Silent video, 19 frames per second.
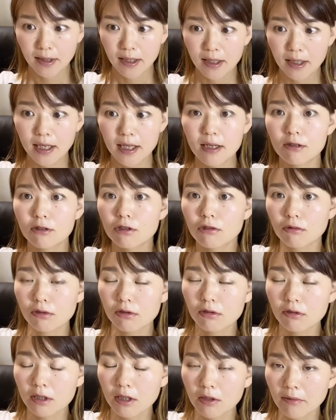契約書を
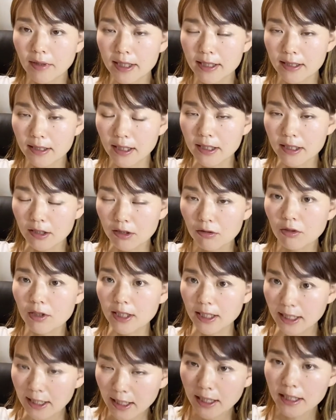作っているわけじゃないんで、少し
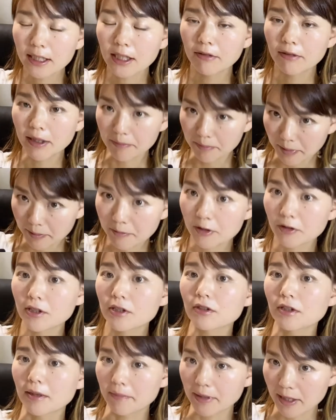ひな形はそれ
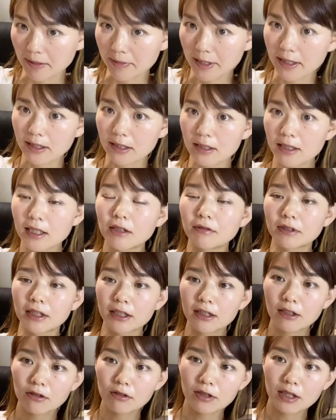ぞれバラバラで違うんです
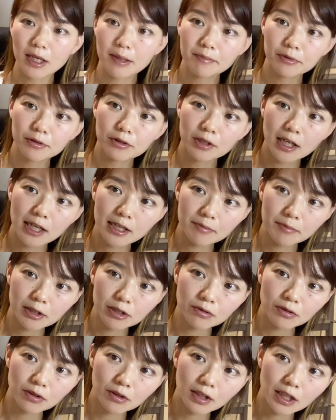けど、サンプルがあります
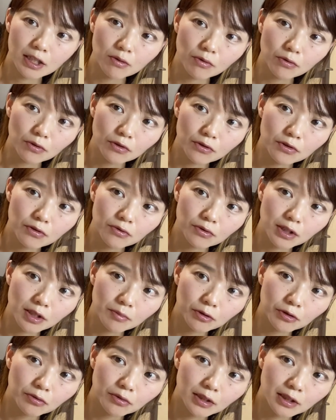ので、このような
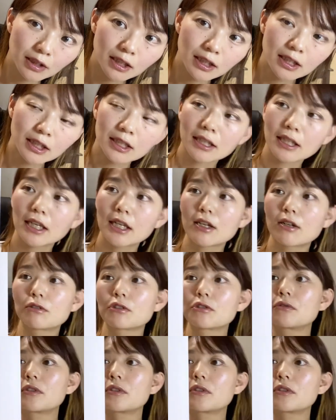ものが契約書